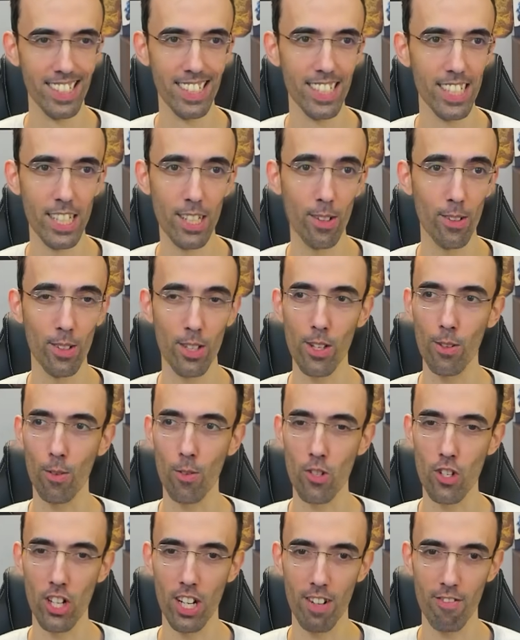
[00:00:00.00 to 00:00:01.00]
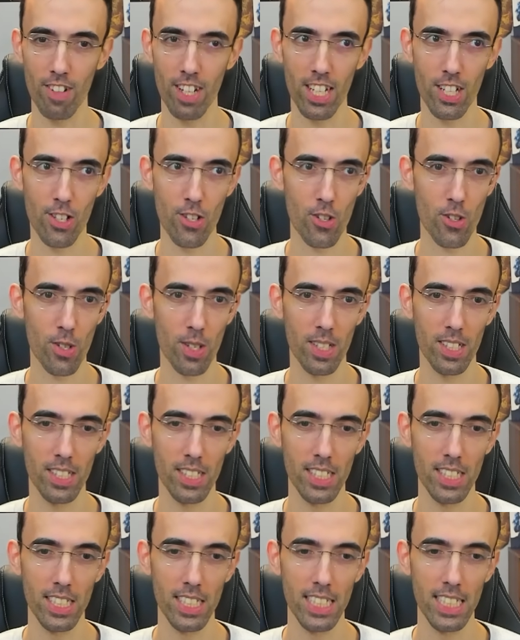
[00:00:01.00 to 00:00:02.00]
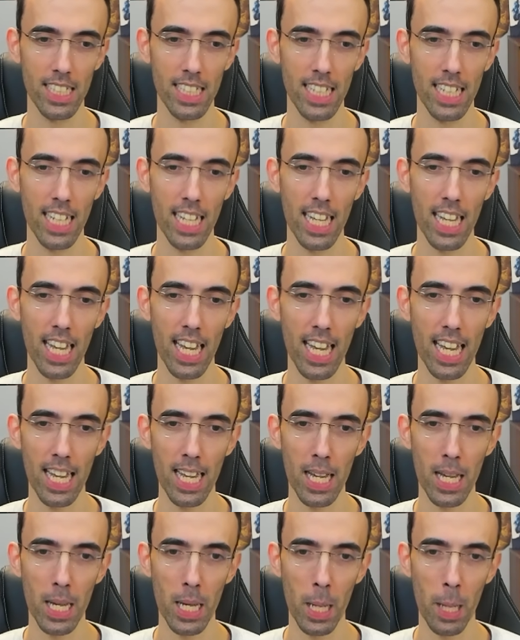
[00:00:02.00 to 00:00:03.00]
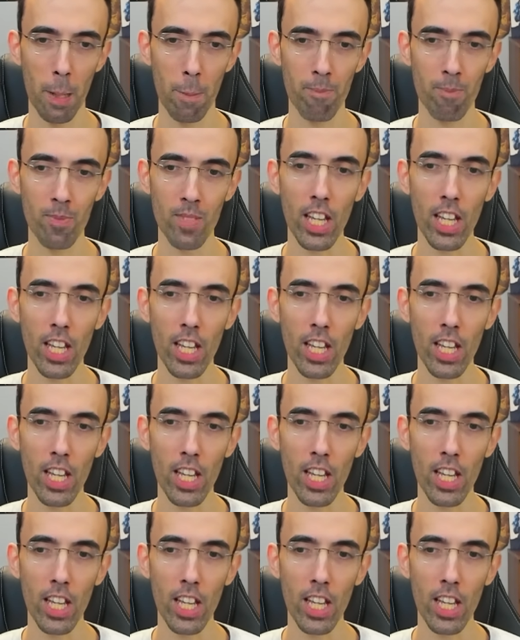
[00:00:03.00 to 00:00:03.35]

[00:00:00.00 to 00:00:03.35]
Io, io non ce la faccio. Ehm,